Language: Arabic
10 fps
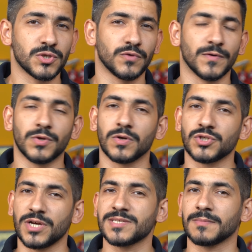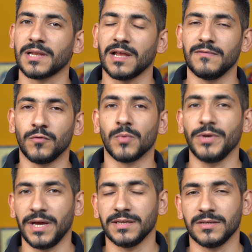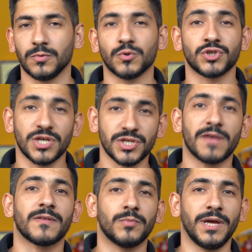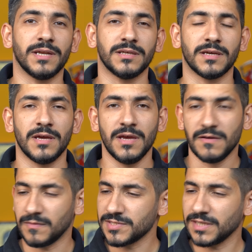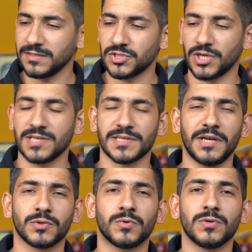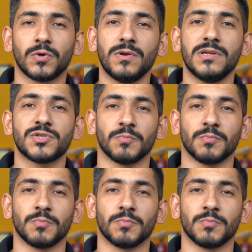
نشوف انه الجهاز من الخلف هو منحني والشاشه ايضا منحنيه فمسكه الجهاز راح تكون كلش